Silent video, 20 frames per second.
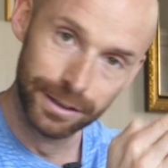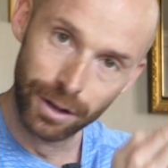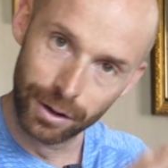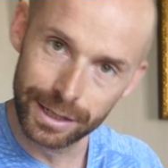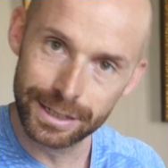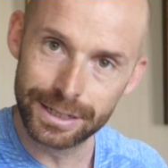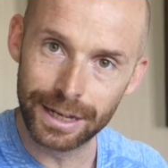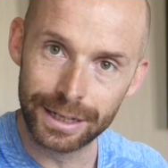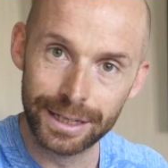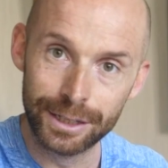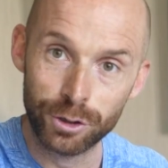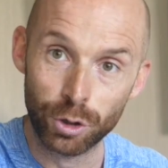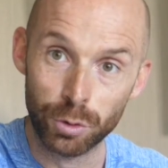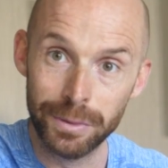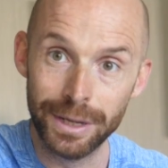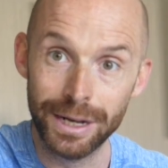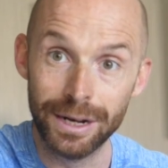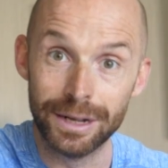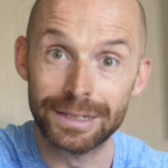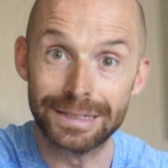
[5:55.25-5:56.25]
dans les années
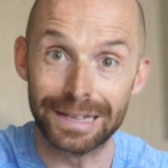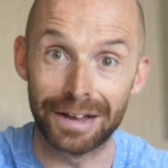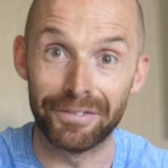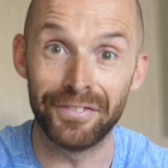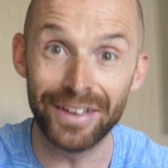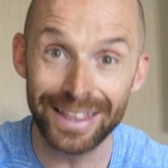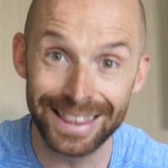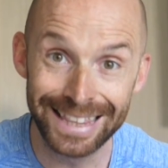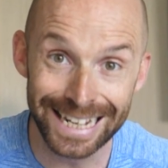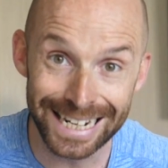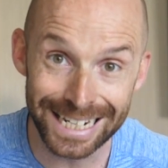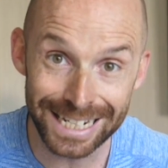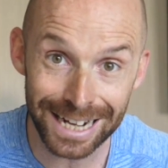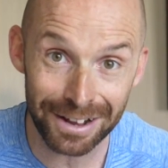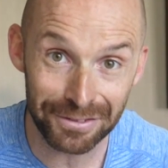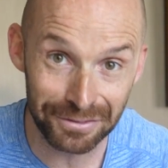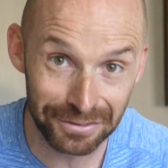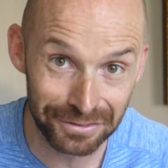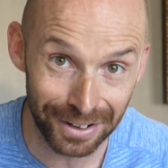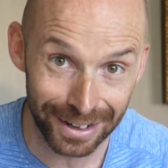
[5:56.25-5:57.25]
2000, ça fait
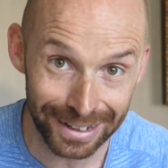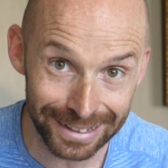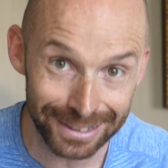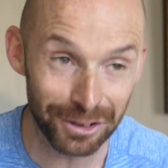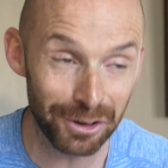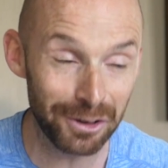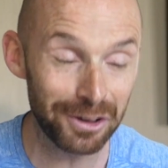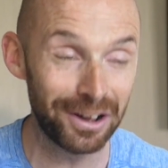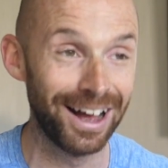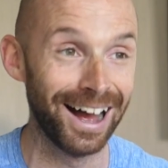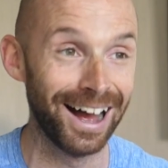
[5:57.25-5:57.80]
déjà 20 ans,